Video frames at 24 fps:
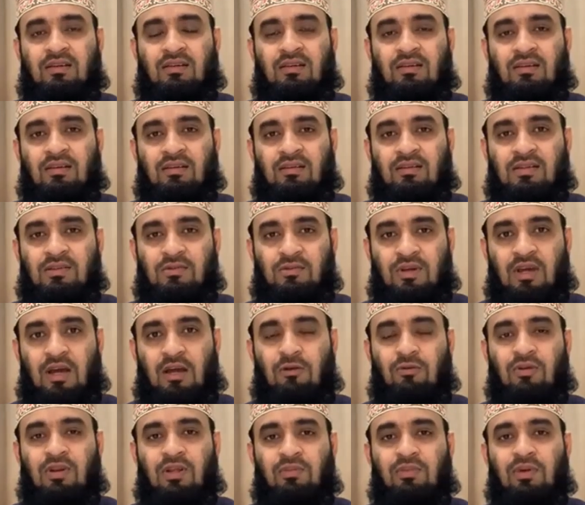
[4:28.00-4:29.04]
কিছু
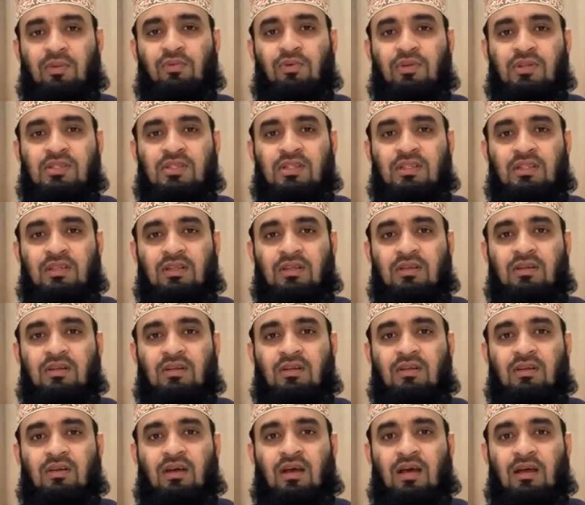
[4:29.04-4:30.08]
কারণে বা পরিস্থিতির
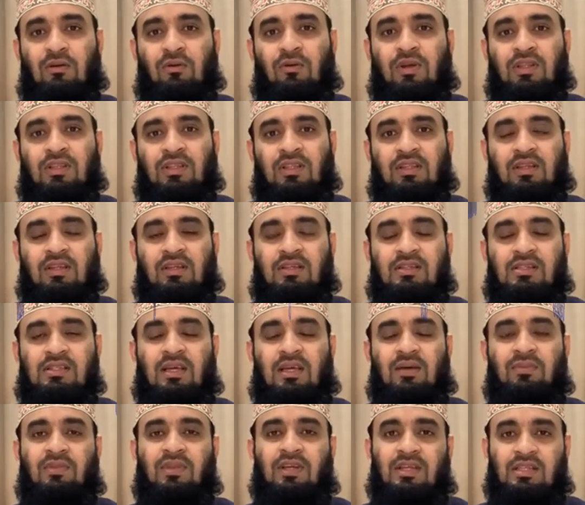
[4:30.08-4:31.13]
আলোকে তাদেরকে সিয়াম
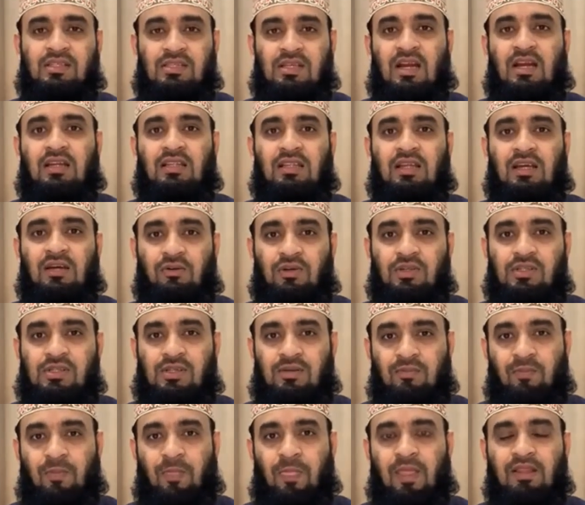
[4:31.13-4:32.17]
থেকে ছাড় দেওয়া হয়েছে
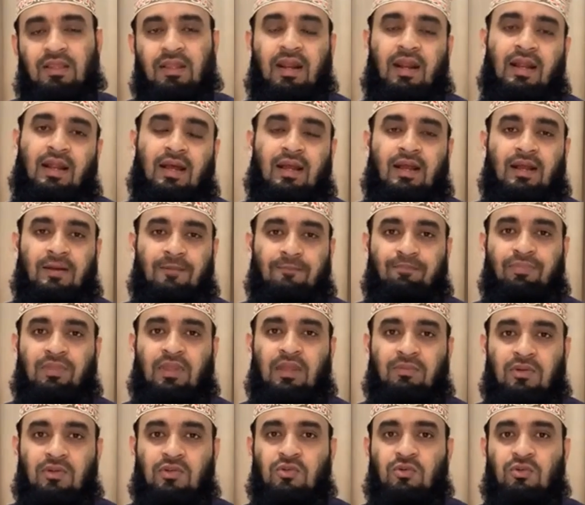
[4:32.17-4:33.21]
তারা কারা
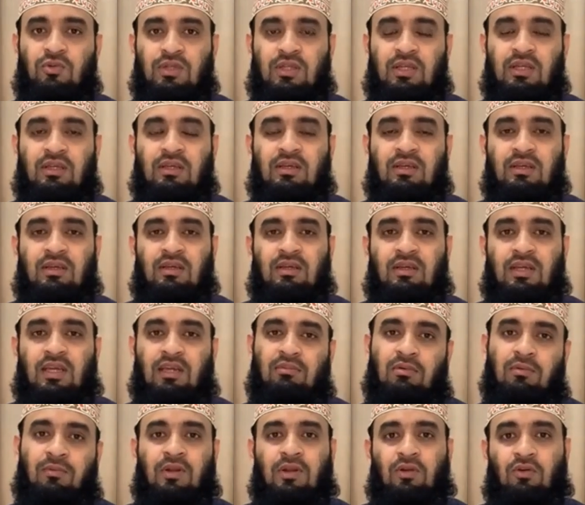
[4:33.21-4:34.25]
আমরা শুরুতে এ
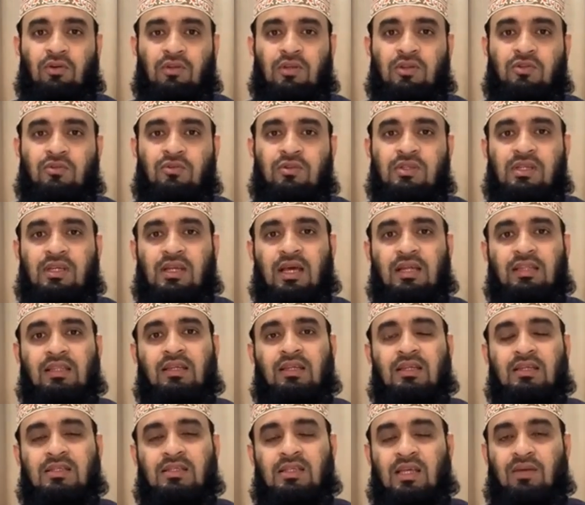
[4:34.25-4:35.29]
ব্যাপারে কথা শুনি যে কাদেরকে
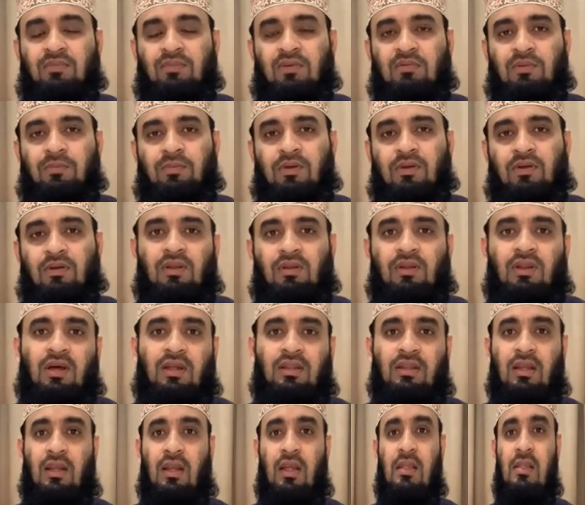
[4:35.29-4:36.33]
সিয়ামের ব্যাপারে আল্লাহ তালা ছাড়